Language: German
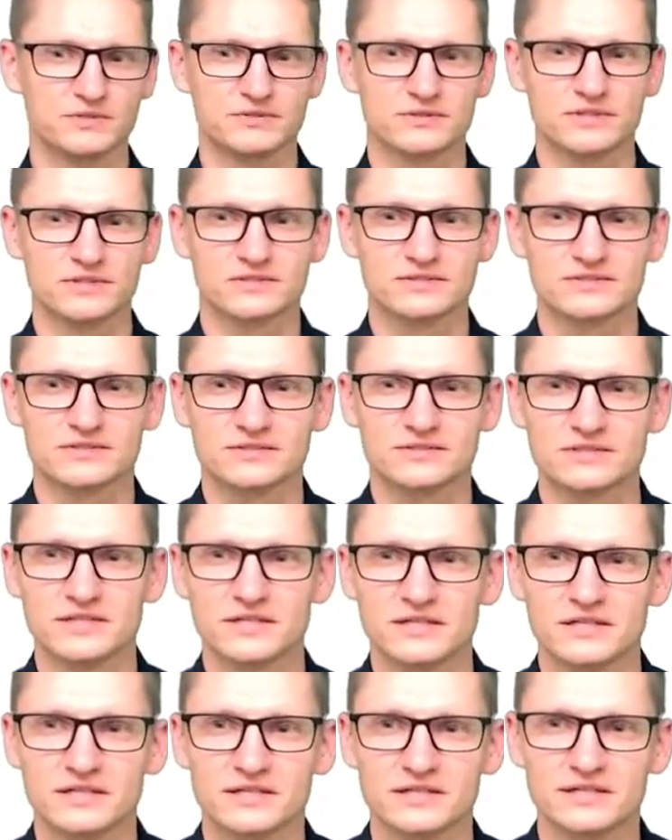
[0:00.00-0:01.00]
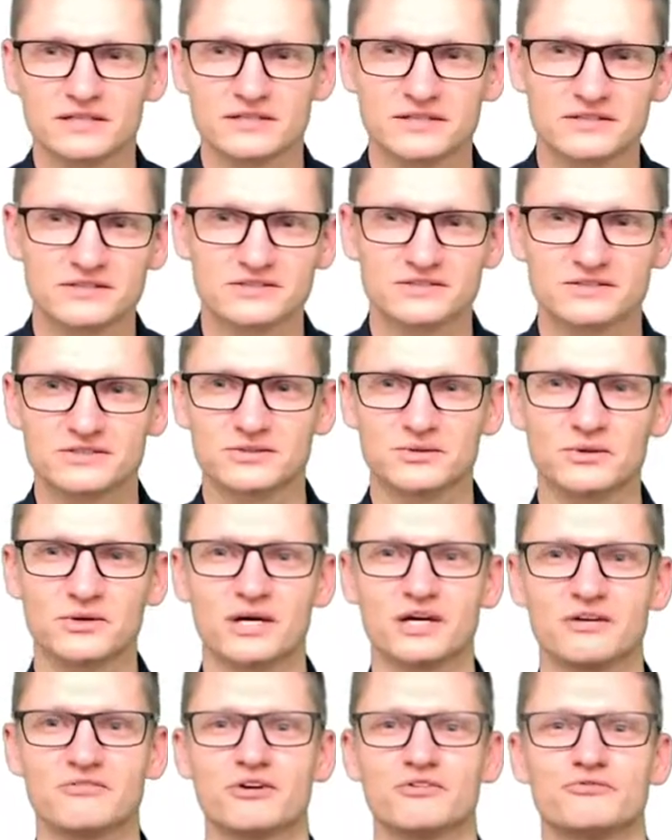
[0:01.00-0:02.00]
dass, äh, dass so
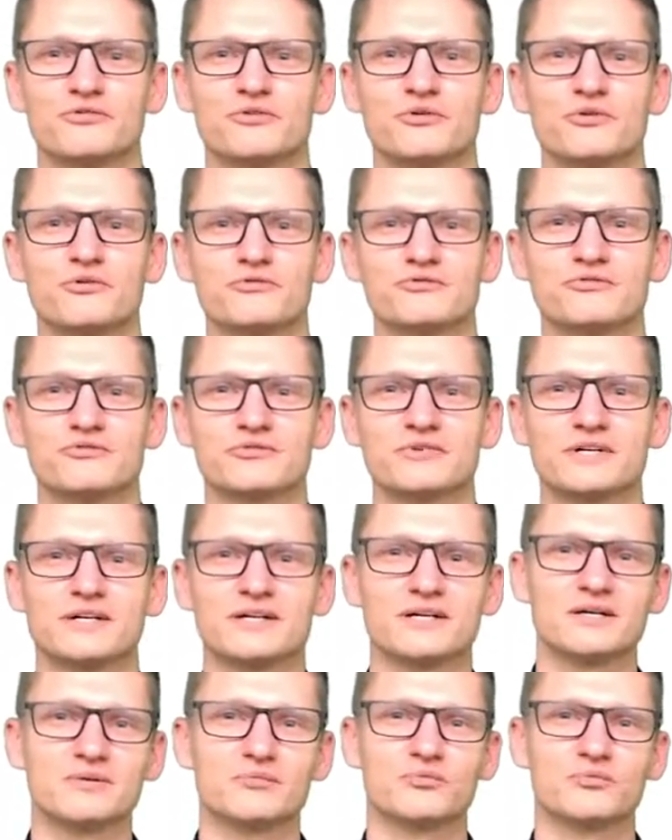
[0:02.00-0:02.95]
etwa fünf äh,